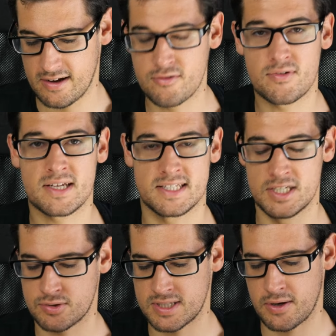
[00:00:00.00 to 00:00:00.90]
donc voilà, c'est
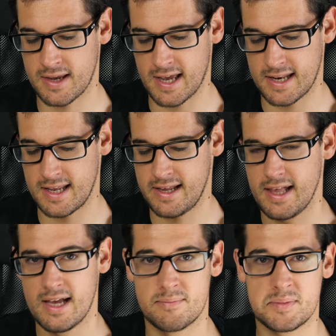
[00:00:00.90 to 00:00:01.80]
des choses à regarder,
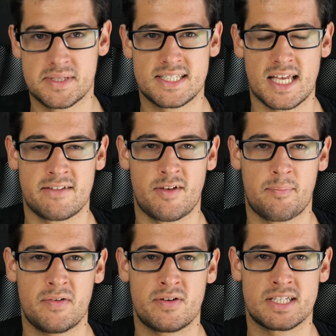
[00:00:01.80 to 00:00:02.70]
même si ça va
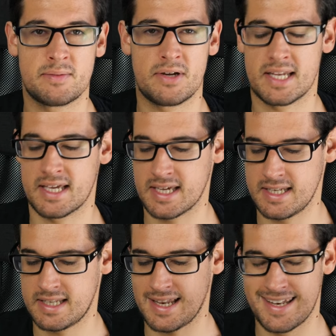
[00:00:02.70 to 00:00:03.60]
pas forcément être un
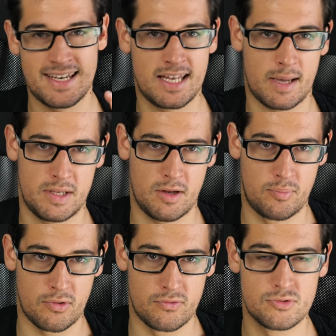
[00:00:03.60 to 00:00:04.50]
critère déterminant
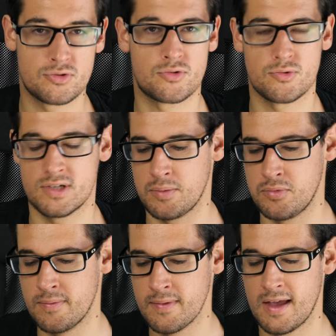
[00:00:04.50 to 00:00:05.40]
pour vous, surtout au
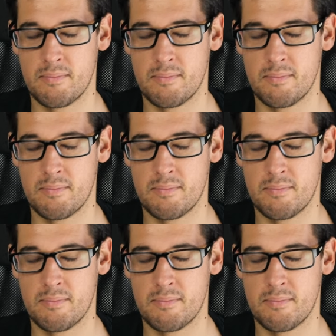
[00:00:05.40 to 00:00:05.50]
début,